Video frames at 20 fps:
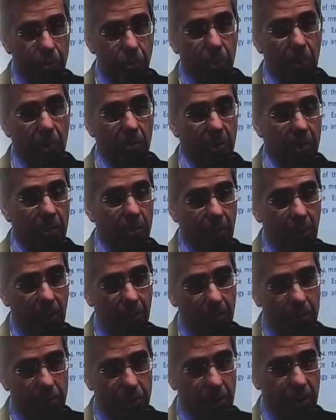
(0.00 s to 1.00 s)
di svuotamento
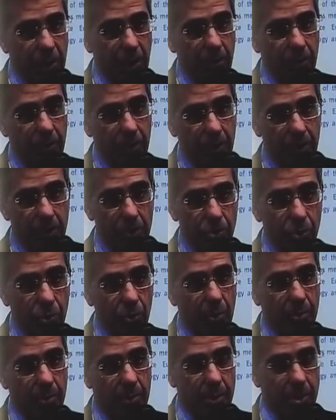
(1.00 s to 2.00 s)
della vescica, quindi
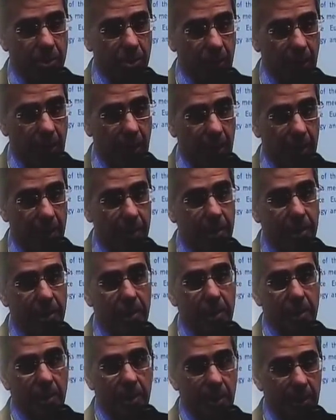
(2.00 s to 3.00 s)
disturbi menzionali,
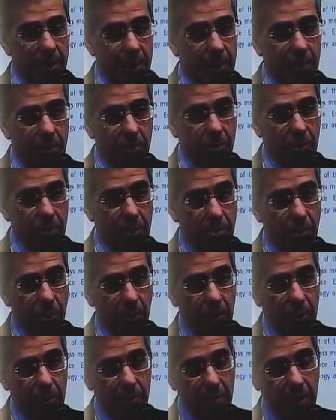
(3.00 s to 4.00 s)
e che
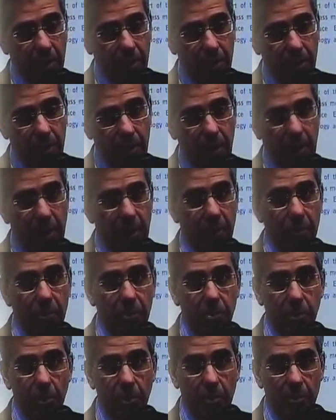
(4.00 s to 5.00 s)
contemporaneamente
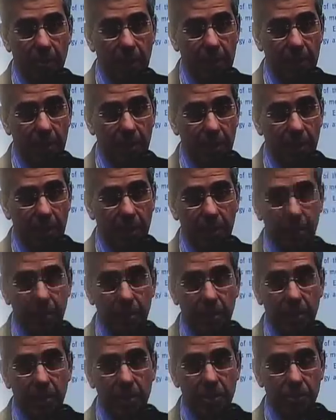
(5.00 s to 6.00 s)
hanno
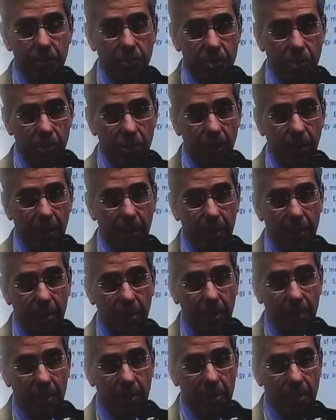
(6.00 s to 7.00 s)
problematiche di disfunzione
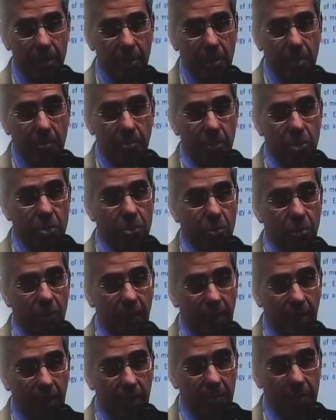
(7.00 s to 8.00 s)
rettile,
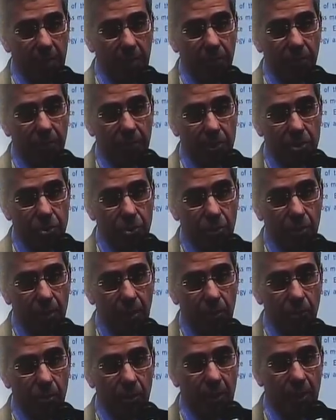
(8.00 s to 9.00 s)
possono trarre
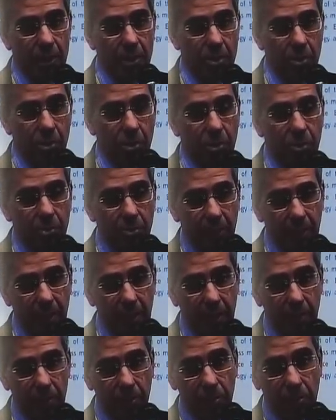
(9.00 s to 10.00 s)
beneficio dall'utilizzo
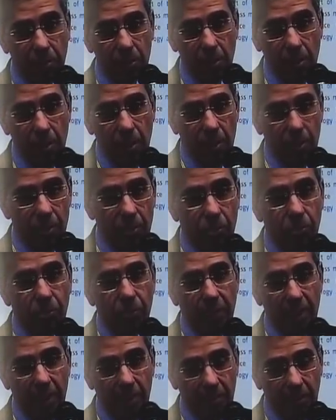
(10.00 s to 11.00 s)
combinato di
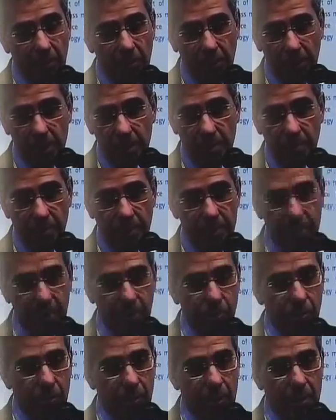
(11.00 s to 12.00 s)
un farmaco che è sempre
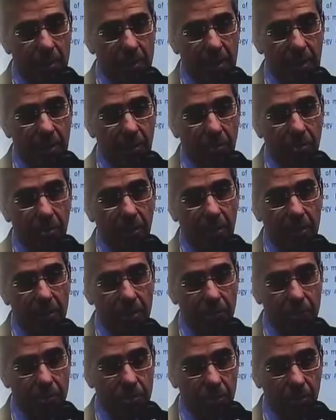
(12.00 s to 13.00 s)
stato utilizzato per,
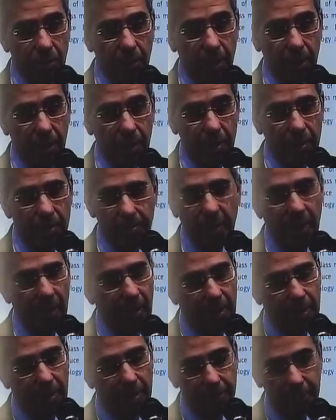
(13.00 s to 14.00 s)
re,
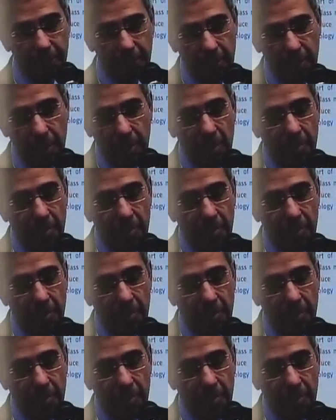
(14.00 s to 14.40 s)
per, la,